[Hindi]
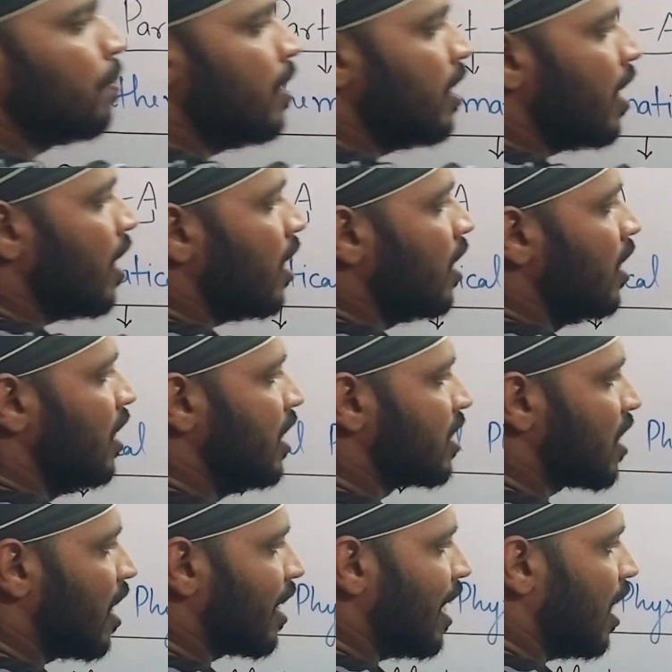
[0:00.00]
बी है
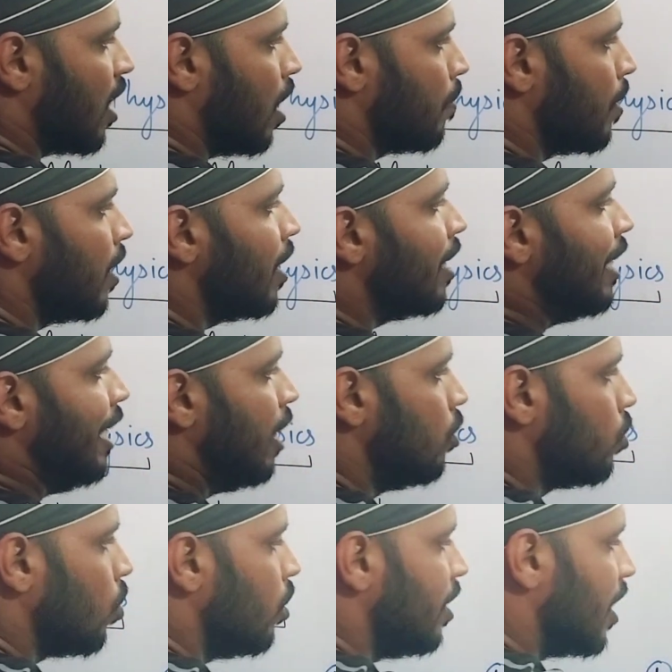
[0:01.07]
इसका क्या नाम है
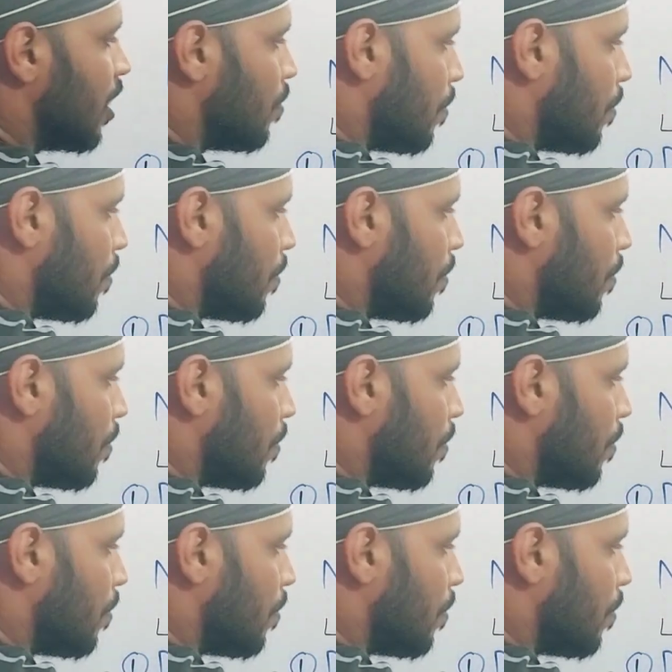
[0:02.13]
न्यूटोनियन